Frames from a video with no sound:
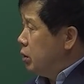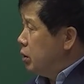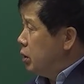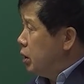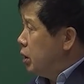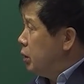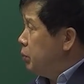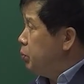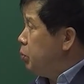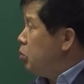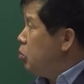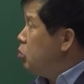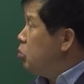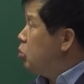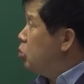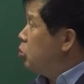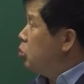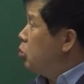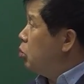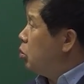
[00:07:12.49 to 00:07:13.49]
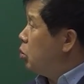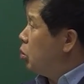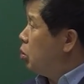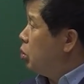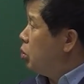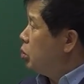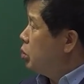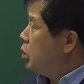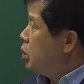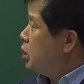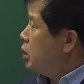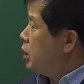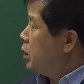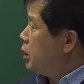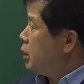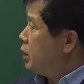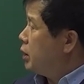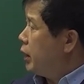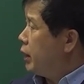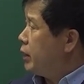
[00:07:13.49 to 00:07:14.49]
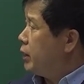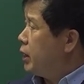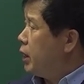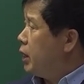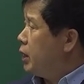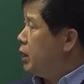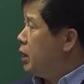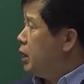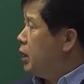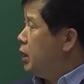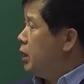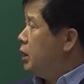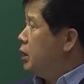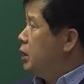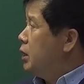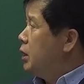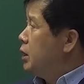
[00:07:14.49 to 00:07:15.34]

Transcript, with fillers: 어, 평균 온도를 갖다가